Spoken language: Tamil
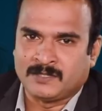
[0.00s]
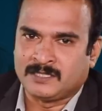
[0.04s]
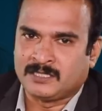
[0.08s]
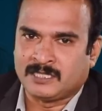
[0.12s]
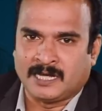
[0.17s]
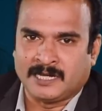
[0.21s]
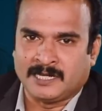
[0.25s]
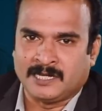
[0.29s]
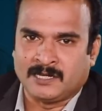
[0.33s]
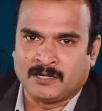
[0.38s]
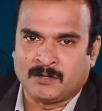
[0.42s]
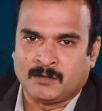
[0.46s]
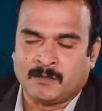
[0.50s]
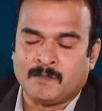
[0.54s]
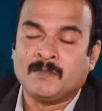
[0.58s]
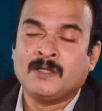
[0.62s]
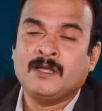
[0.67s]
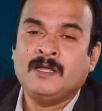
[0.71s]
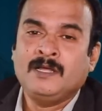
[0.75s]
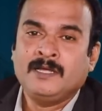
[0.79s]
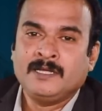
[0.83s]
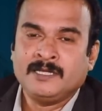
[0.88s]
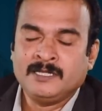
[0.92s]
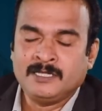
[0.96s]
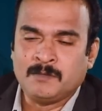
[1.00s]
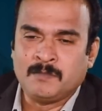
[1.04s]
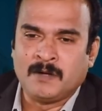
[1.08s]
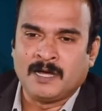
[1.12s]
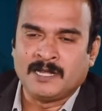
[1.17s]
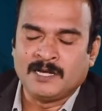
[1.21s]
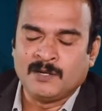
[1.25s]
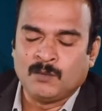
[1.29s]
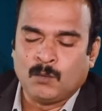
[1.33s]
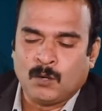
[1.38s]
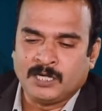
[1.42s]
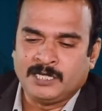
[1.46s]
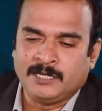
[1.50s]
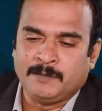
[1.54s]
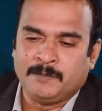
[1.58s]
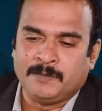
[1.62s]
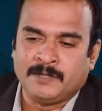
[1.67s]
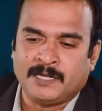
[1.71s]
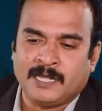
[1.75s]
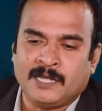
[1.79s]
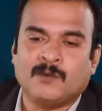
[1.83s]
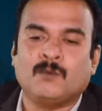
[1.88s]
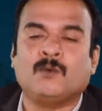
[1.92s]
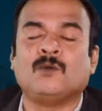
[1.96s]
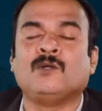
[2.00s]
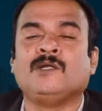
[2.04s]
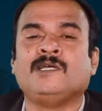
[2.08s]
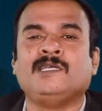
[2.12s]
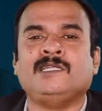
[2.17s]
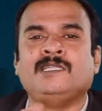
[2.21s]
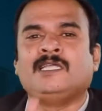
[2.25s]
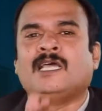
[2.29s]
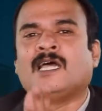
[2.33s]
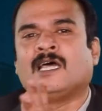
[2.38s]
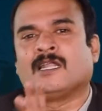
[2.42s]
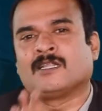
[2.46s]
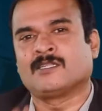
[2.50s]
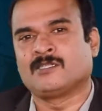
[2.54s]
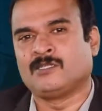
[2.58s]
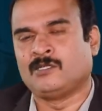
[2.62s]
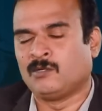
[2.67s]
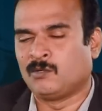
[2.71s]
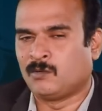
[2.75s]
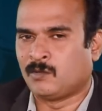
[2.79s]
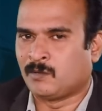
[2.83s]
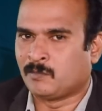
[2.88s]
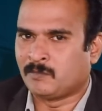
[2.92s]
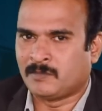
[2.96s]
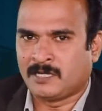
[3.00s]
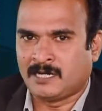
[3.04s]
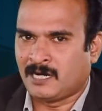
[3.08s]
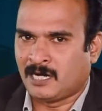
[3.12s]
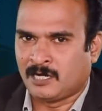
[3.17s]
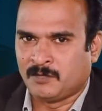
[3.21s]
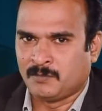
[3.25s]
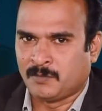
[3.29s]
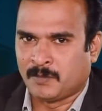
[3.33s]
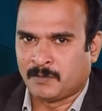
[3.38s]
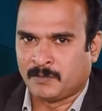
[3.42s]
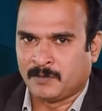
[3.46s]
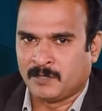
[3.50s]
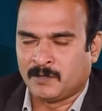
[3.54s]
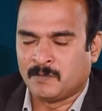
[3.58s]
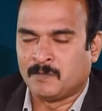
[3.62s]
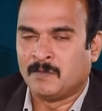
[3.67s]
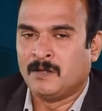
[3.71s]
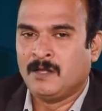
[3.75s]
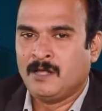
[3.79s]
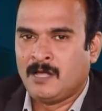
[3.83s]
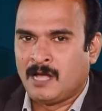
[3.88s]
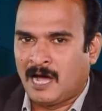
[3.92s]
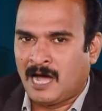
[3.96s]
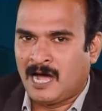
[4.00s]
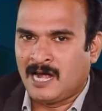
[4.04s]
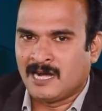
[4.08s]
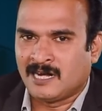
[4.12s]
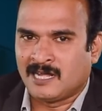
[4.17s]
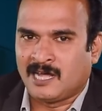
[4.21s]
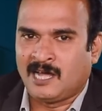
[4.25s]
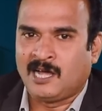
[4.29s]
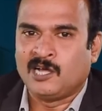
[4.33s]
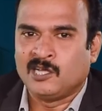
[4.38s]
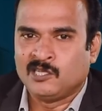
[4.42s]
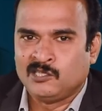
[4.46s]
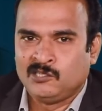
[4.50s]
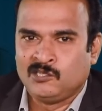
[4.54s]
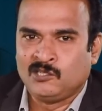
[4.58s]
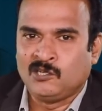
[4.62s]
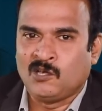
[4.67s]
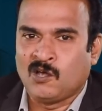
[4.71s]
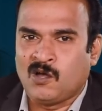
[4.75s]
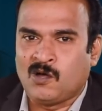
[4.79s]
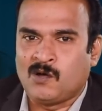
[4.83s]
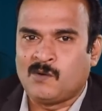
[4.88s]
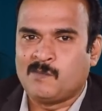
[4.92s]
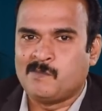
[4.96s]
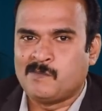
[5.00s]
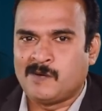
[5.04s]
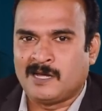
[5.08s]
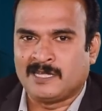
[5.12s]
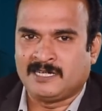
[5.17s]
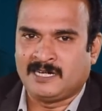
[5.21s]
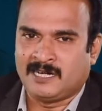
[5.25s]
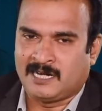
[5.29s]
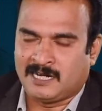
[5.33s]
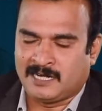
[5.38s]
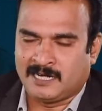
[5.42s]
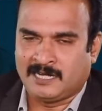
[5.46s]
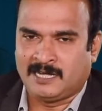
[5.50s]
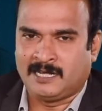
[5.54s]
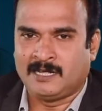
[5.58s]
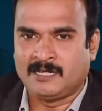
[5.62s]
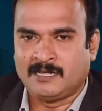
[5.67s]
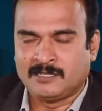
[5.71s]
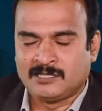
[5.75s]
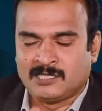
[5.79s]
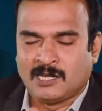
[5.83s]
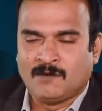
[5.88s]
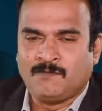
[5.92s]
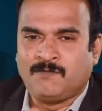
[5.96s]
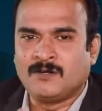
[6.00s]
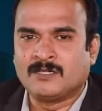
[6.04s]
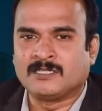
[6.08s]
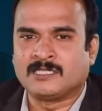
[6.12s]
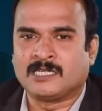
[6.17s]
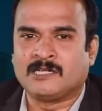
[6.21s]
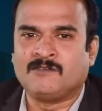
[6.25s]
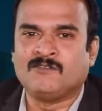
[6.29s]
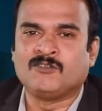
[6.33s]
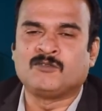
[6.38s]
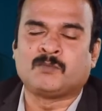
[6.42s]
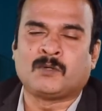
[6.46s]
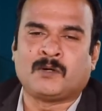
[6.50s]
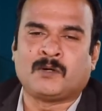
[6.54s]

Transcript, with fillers: ஃபிச் ஆகியிருக்கும் இது மாதிரி ஓடிபியை ஒரு இந்திய அரசு நிறுவனம் தானே அனுப்ப முடியும் ஆனால் ஜியோ மாதிரியான செல்ஃபோன் சர்வீஸ்